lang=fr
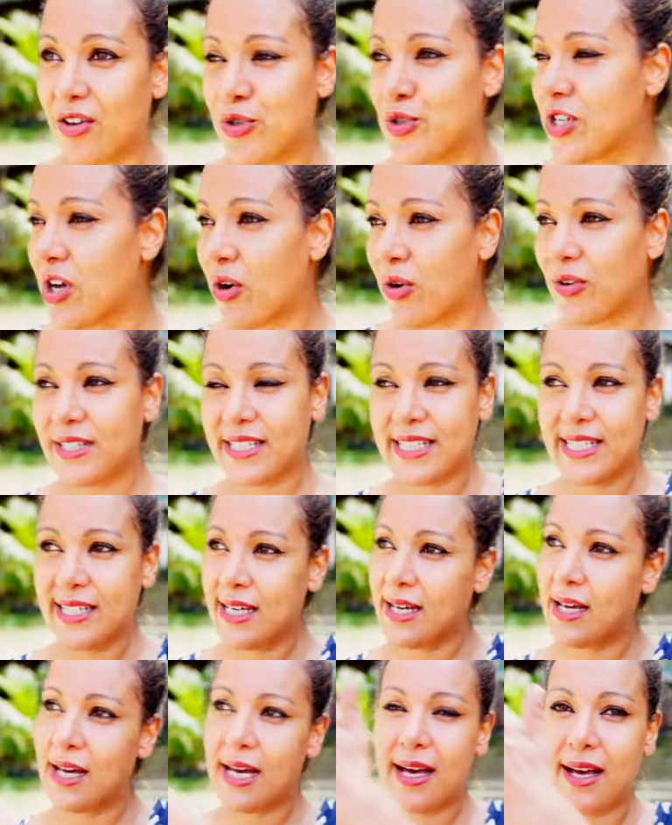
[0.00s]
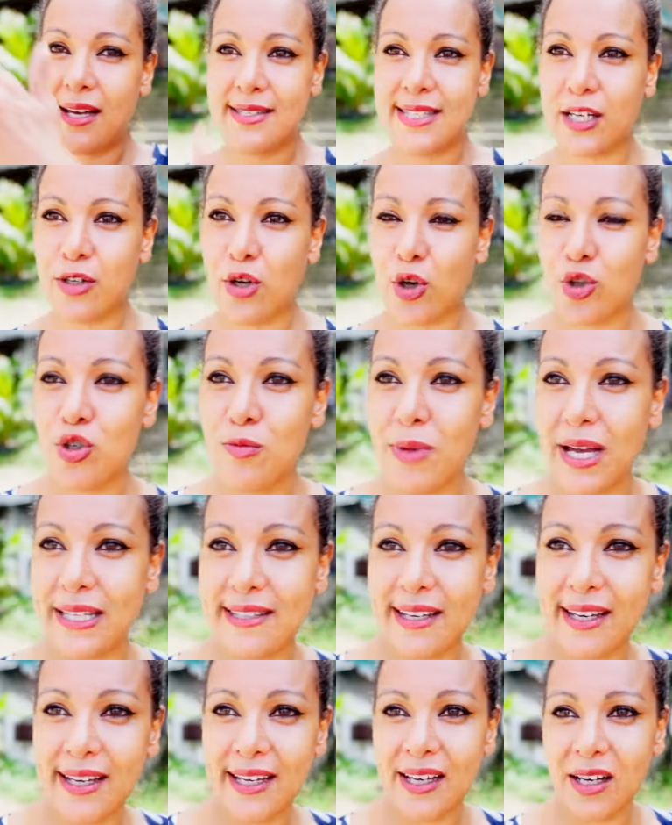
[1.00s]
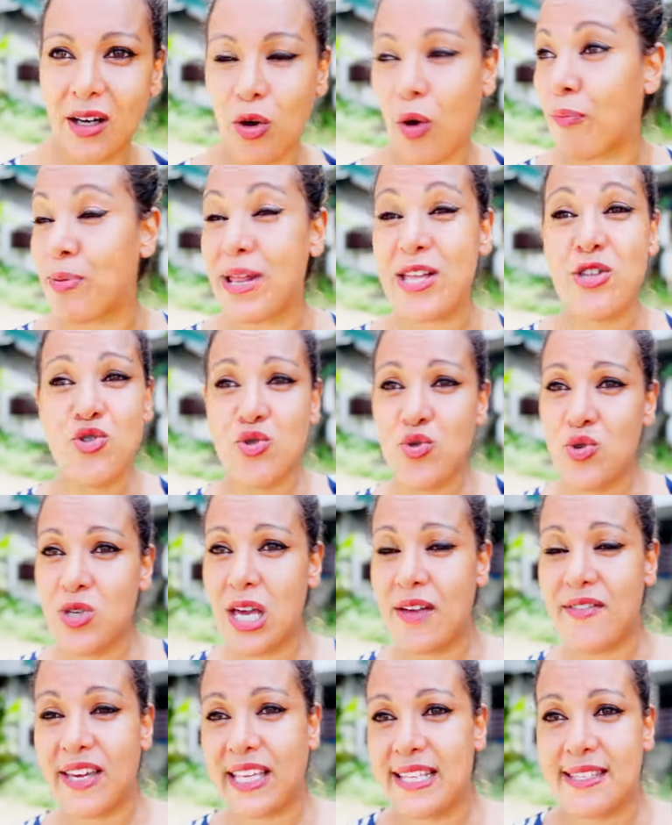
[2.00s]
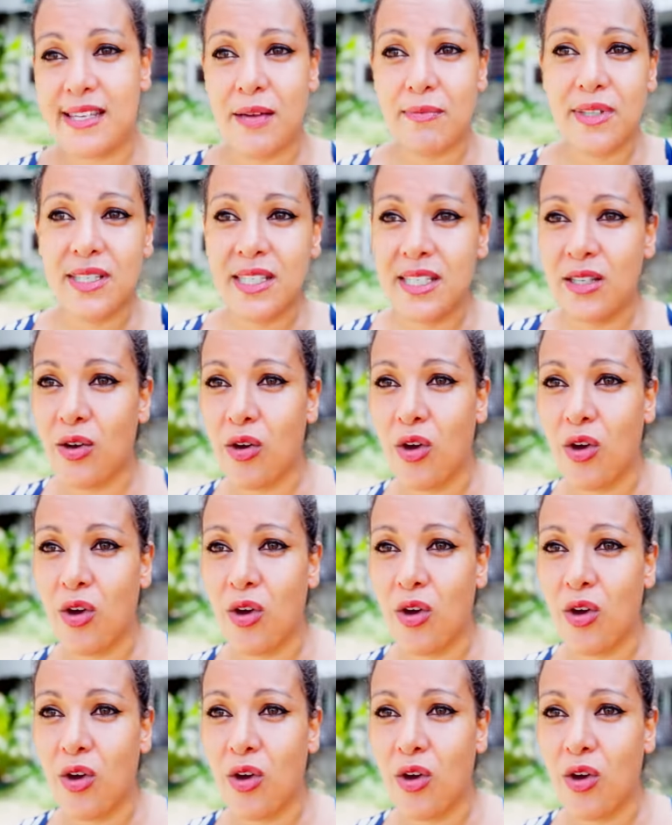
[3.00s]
je suis déjà rentrée à 5h du matin, euh, en pleine nuit, avec des amis.